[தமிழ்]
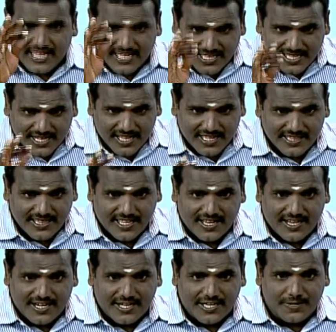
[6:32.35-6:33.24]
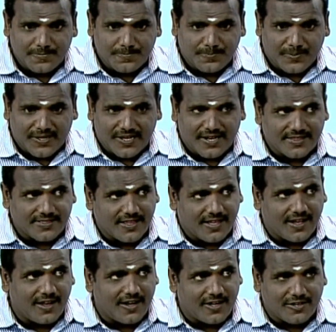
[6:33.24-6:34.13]
இறை தேடி
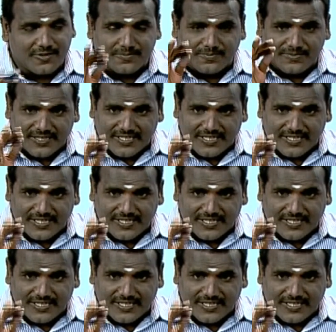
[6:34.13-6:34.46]
பறந்தாலும்